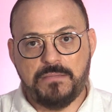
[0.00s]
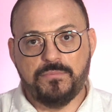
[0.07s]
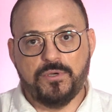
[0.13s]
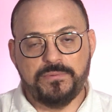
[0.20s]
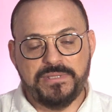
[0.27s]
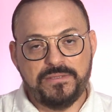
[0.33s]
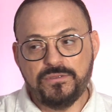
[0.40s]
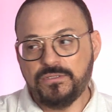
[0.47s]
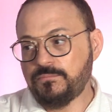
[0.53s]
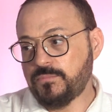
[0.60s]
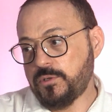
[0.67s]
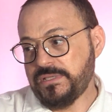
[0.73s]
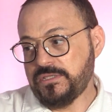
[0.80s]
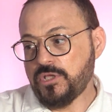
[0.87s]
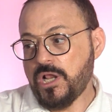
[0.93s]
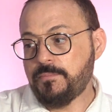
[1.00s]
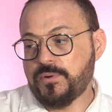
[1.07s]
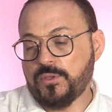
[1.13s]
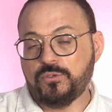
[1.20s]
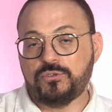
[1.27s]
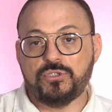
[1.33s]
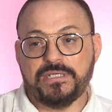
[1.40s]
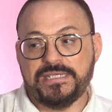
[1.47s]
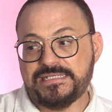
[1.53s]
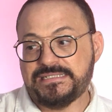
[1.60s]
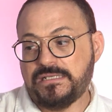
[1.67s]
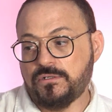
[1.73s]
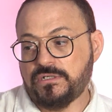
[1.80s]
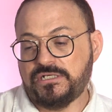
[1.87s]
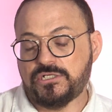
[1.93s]
Volviendo, volviendo, al producto que
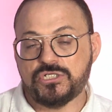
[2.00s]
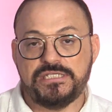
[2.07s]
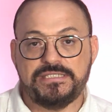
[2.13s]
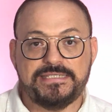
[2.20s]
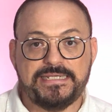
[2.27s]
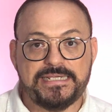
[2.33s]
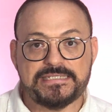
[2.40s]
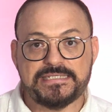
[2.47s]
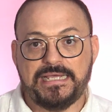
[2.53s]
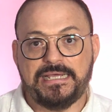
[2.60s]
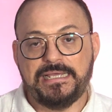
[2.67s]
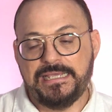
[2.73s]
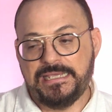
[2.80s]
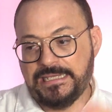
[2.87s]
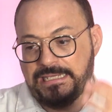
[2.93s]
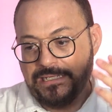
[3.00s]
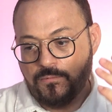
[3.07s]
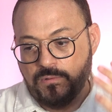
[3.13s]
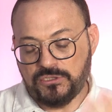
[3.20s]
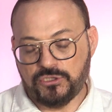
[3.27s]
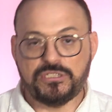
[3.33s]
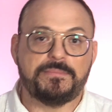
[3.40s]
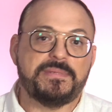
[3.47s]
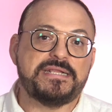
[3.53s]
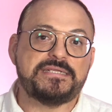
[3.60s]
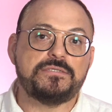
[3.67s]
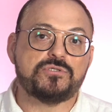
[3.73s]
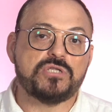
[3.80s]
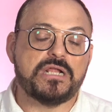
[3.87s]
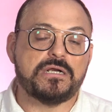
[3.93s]
es lo que nos interesa. Eh, cuando
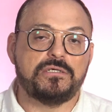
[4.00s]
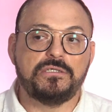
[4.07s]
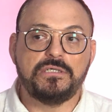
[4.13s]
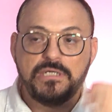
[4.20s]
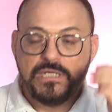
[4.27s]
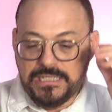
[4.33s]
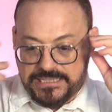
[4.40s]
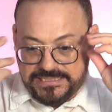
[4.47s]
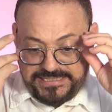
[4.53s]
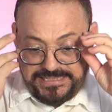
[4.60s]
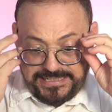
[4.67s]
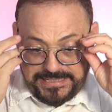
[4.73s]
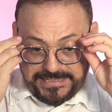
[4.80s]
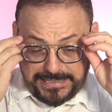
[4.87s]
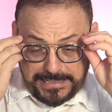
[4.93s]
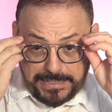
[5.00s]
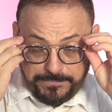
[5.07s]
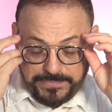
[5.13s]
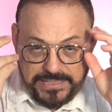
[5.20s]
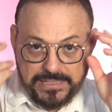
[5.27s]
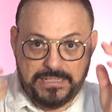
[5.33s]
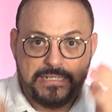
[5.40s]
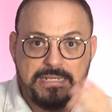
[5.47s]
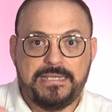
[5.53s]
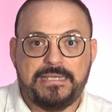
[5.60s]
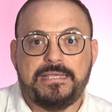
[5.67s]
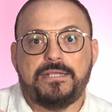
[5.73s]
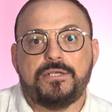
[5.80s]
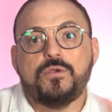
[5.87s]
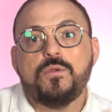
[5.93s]
termines de usarlo, sí que deja la piel
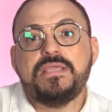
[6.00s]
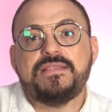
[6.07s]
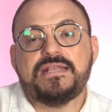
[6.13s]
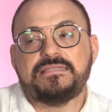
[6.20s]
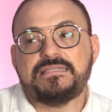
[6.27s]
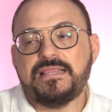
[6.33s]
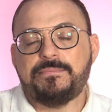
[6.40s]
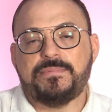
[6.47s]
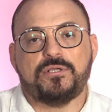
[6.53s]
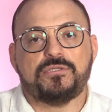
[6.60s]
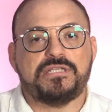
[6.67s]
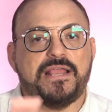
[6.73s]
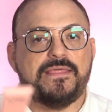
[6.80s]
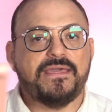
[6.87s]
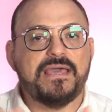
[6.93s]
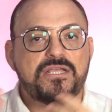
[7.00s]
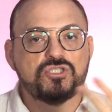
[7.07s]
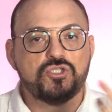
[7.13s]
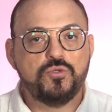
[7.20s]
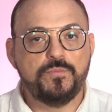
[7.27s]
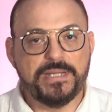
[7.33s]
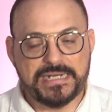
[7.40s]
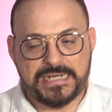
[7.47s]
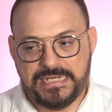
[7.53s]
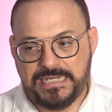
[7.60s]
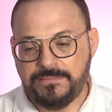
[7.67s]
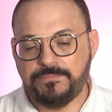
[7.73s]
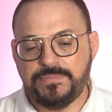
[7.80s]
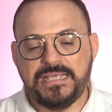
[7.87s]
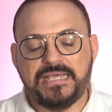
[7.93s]
eh, no hidratada, pero te la deja súper
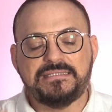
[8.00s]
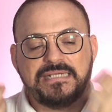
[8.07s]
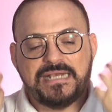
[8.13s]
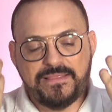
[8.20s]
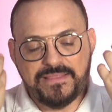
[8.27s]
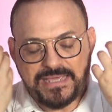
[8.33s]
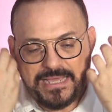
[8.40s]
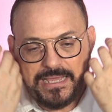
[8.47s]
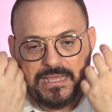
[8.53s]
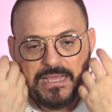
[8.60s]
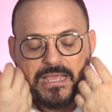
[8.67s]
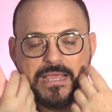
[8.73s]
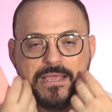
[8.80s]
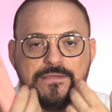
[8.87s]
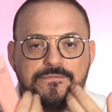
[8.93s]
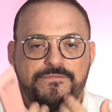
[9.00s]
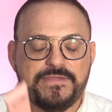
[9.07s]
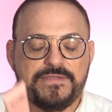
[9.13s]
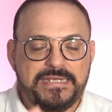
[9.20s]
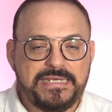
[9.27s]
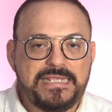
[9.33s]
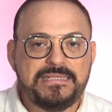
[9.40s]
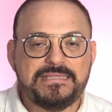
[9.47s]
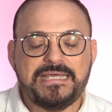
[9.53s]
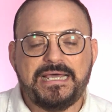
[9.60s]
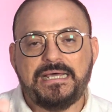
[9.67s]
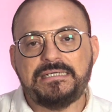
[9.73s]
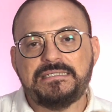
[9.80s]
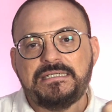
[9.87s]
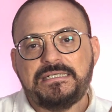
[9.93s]
limpia, te la deja
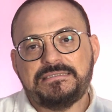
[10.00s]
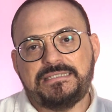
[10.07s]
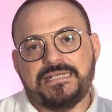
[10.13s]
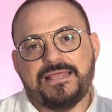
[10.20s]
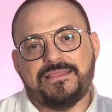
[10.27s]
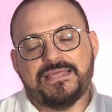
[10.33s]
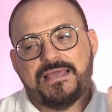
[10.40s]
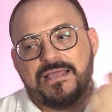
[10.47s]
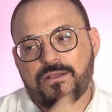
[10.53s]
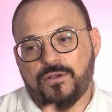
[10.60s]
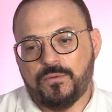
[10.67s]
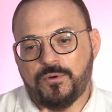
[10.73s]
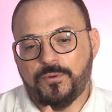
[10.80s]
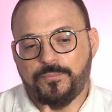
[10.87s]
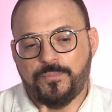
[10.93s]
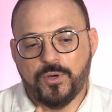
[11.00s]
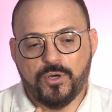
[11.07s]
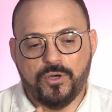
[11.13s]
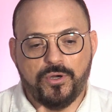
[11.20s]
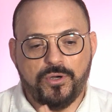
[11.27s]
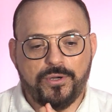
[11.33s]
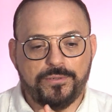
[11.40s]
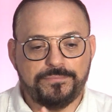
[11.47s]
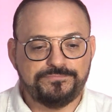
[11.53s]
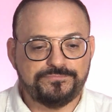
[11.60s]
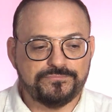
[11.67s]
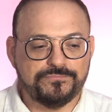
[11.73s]
finita, te la deja como un poco...